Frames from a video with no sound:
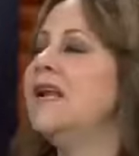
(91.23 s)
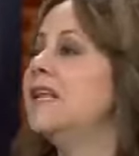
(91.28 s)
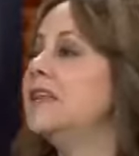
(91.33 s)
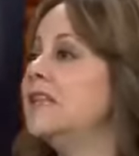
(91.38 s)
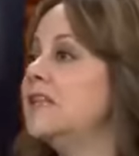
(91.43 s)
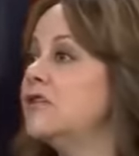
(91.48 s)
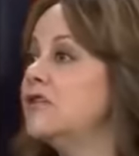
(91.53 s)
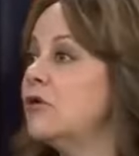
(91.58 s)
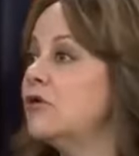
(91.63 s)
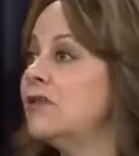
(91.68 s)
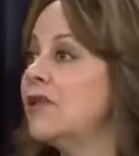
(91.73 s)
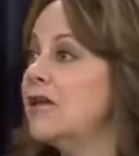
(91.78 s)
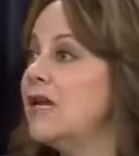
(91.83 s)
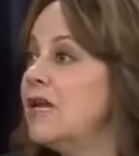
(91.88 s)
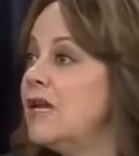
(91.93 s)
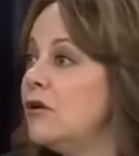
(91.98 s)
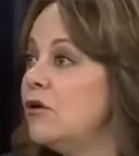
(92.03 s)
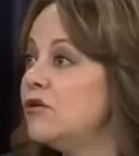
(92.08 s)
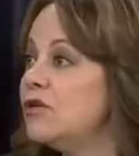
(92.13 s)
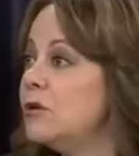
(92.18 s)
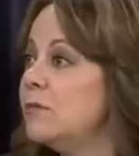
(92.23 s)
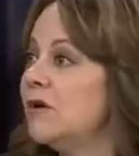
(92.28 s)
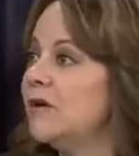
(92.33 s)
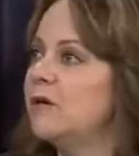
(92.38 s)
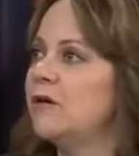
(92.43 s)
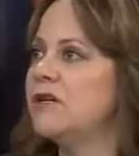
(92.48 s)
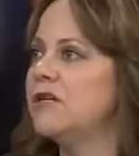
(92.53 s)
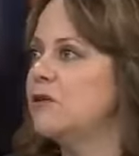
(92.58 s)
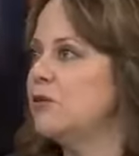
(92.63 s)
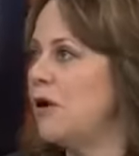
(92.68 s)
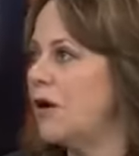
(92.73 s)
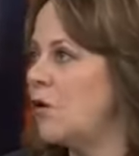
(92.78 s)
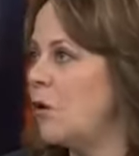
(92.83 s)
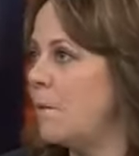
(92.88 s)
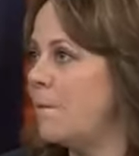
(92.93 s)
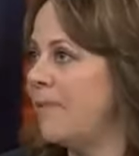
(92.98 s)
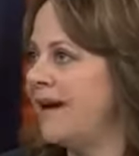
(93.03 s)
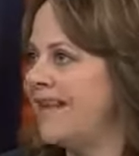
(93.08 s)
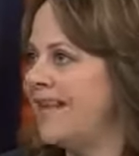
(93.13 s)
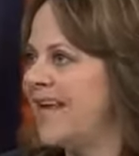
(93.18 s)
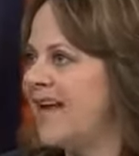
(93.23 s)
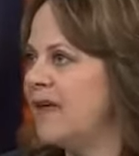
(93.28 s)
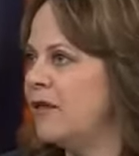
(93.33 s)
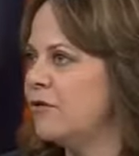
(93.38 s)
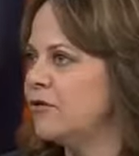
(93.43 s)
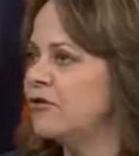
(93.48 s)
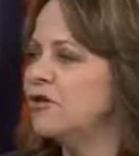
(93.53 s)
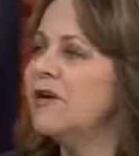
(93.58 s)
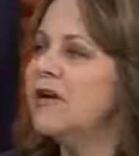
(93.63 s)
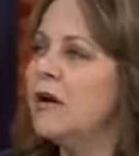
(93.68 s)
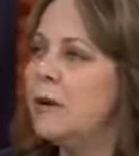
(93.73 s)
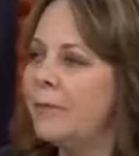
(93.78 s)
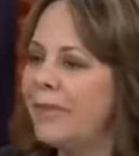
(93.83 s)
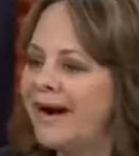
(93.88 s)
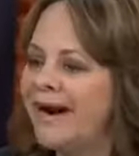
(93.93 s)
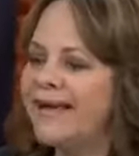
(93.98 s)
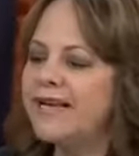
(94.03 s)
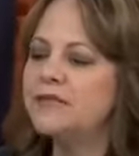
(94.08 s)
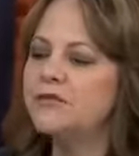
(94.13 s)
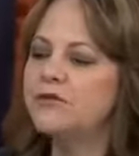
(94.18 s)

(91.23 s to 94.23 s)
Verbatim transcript: la atención de niños y menores no acompañados. Para